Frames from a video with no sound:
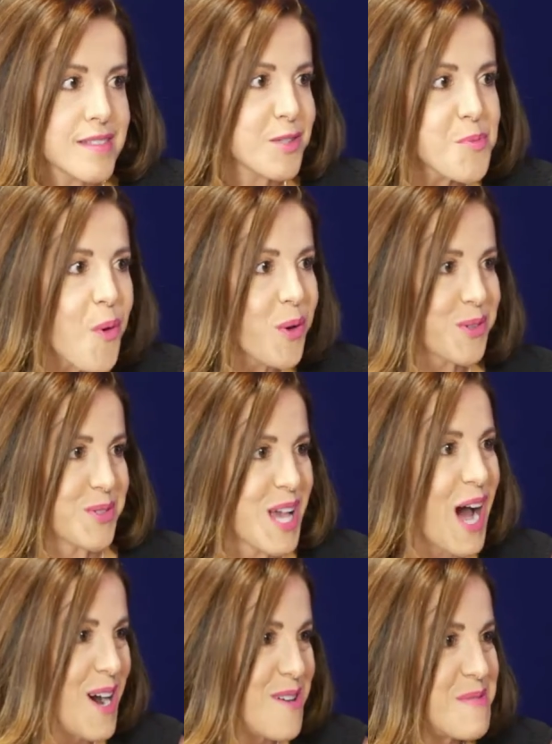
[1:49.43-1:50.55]
Sinto muito,
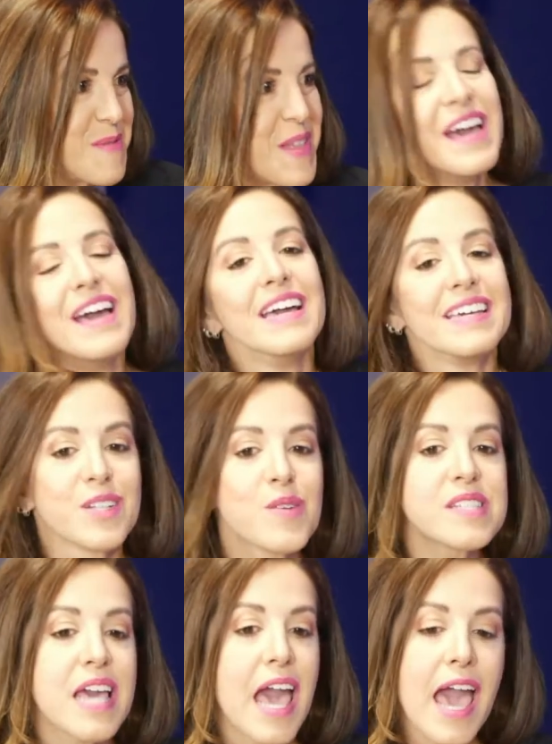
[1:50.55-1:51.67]
sabe? É então,
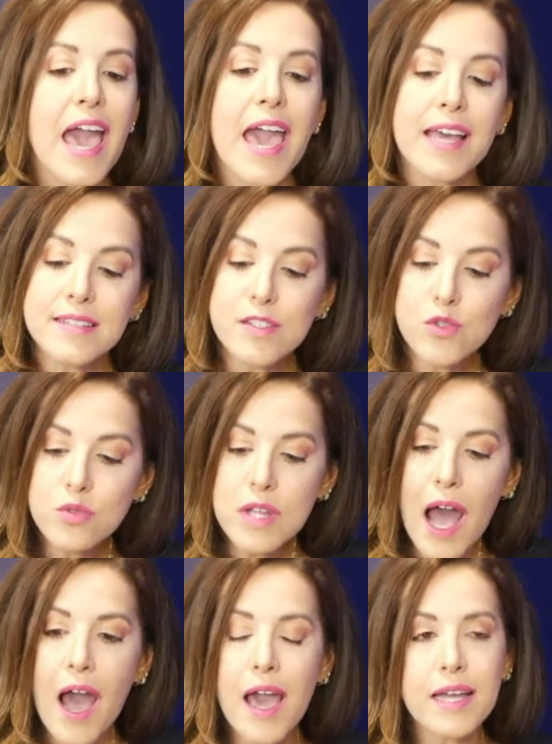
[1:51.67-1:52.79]
assim, é, é
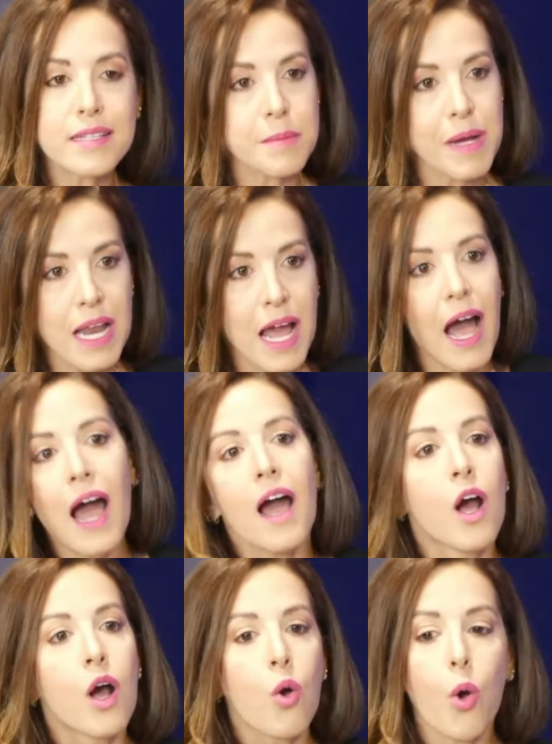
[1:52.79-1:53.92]
estudar, é trabalhar
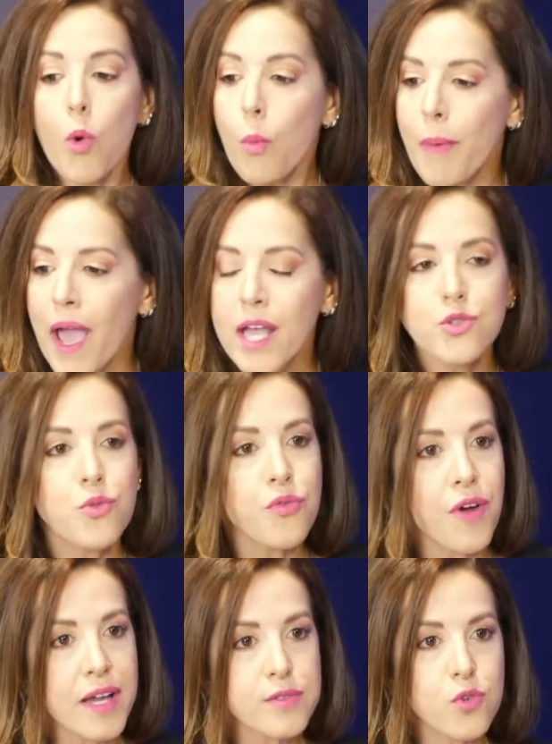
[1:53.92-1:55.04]
como um médico
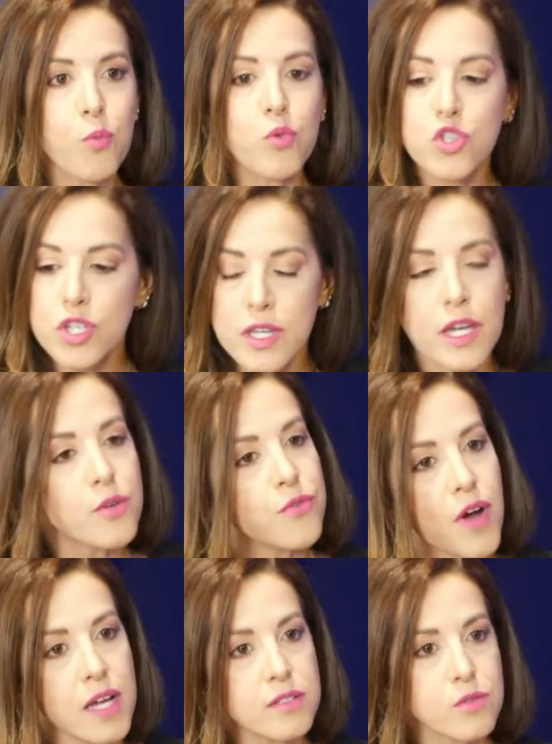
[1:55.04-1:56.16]
faz, como um engenheiro
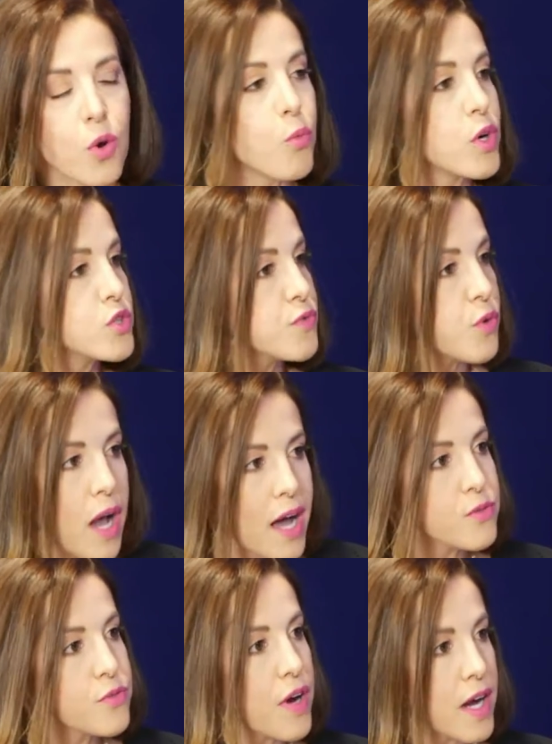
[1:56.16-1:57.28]
faz, como um
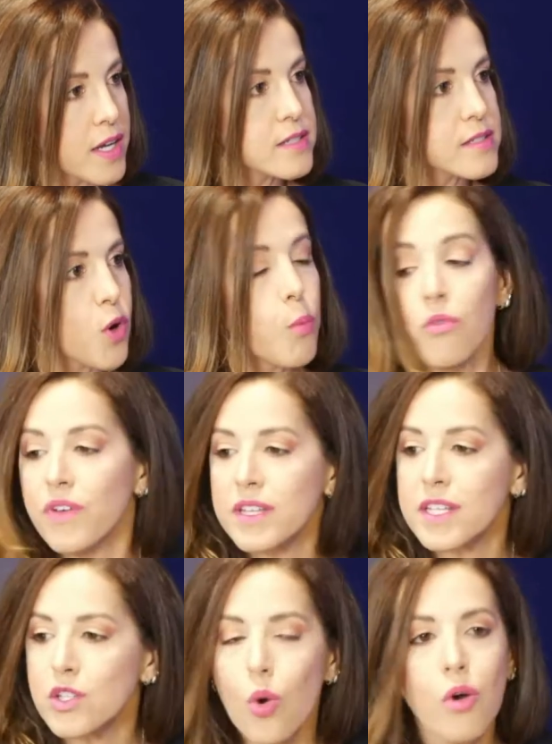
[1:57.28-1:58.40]
advogado faz, uhum. como um
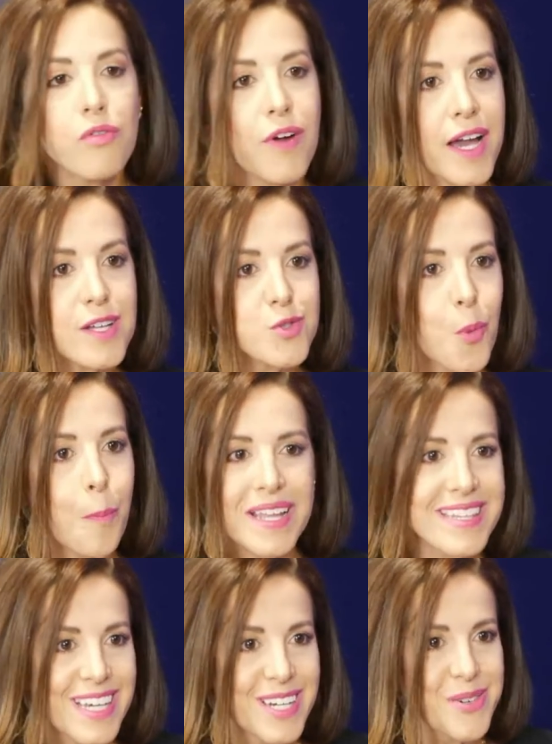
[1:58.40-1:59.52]
vendedor faz, dedicação, um
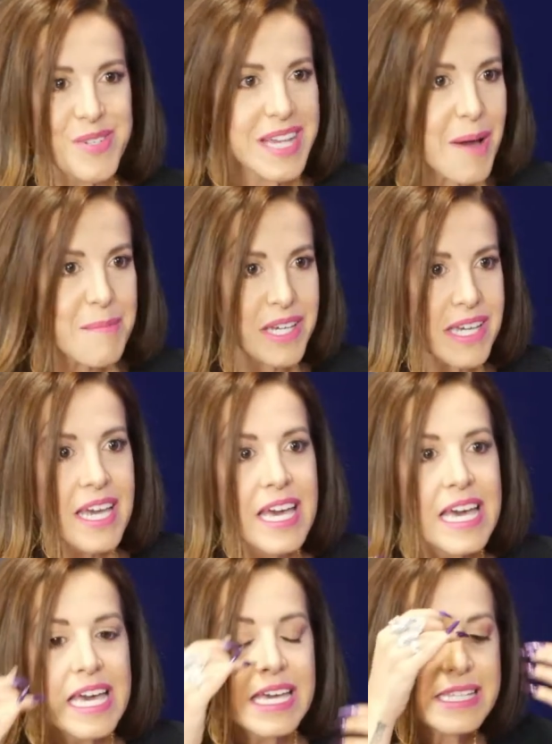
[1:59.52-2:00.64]
padeiro, né? sabe?
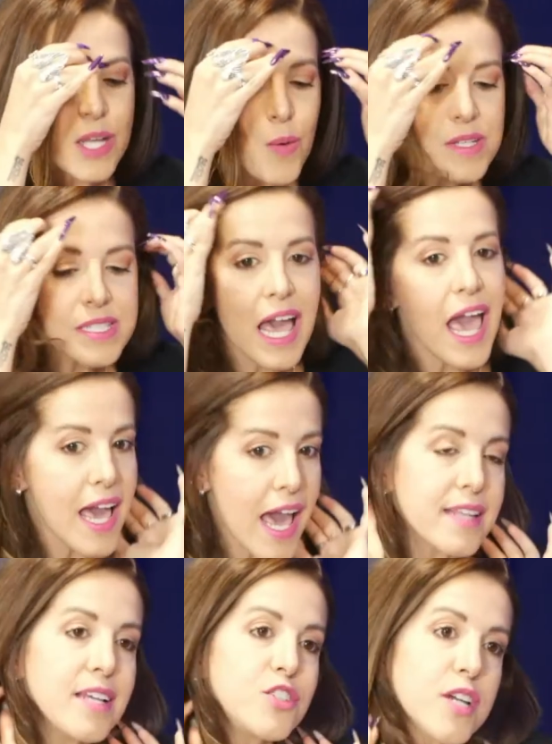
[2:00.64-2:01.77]
Então, assim, é, é
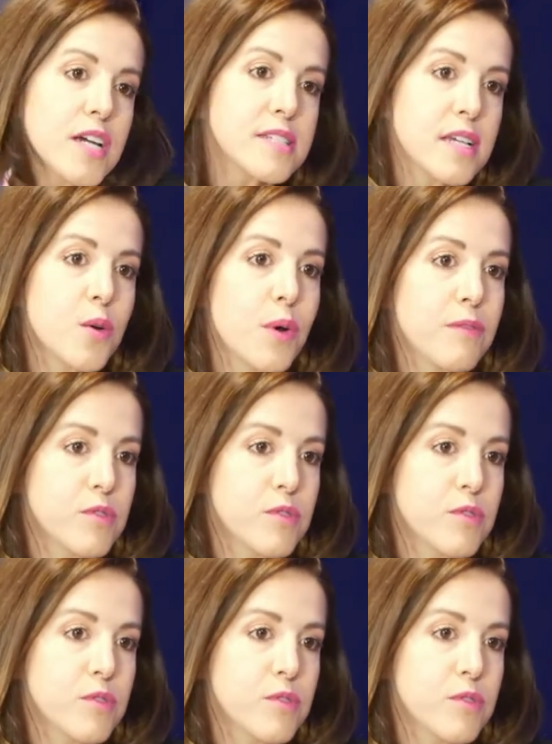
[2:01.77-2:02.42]
dedicação, é uhum. é